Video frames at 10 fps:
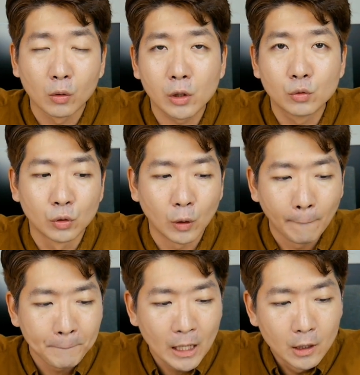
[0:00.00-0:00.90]
그리고
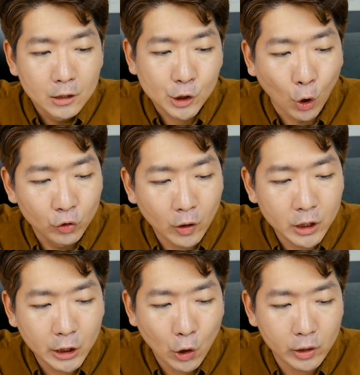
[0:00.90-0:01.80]

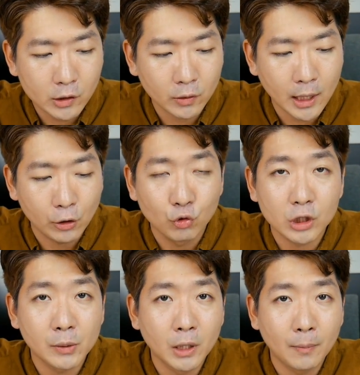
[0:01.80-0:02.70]
전원을 켜기 전에
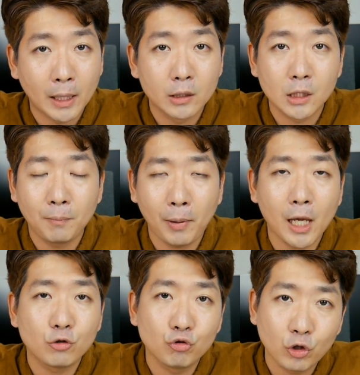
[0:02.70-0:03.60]
유심을 반드시
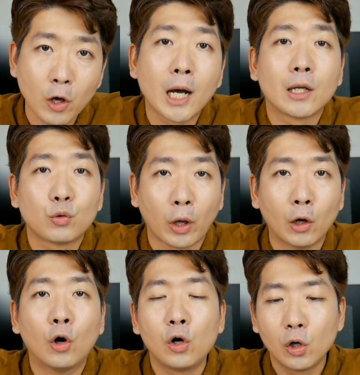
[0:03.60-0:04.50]
빼주셔야
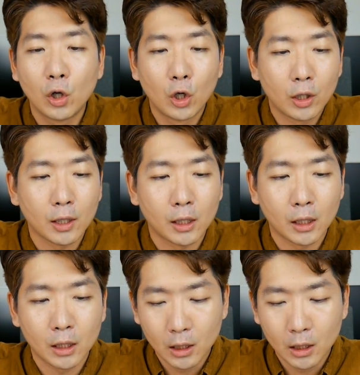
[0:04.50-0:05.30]
돼요. 예,